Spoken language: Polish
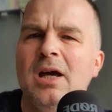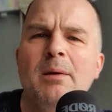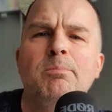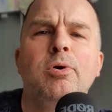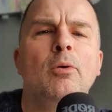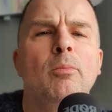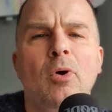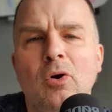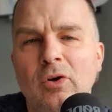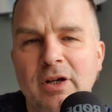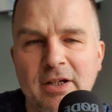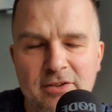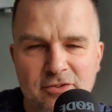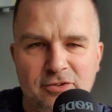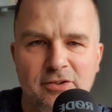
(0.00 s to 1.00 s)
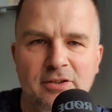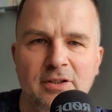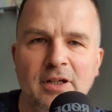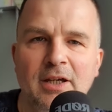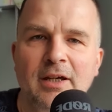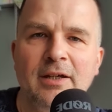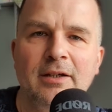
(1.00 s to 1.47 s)
E, pomogę
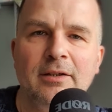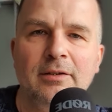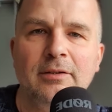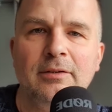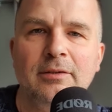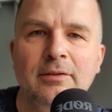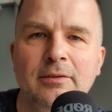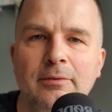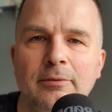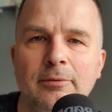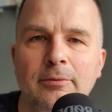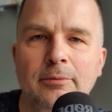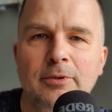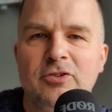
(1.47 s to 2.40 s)
ci, y,